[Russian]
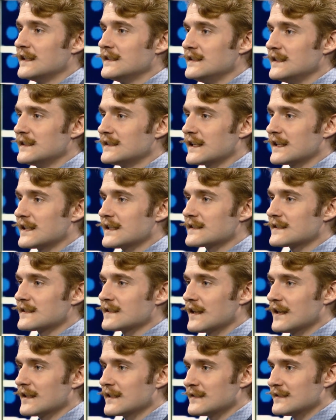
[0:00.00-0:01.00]
не до
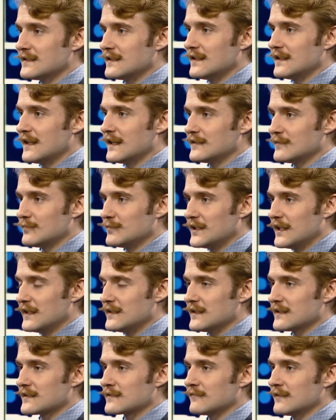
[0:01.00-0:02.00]
конца разделяет
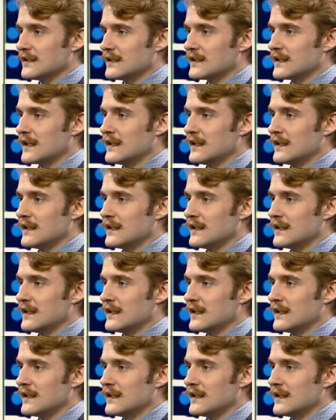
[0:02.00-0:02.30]
мнение своих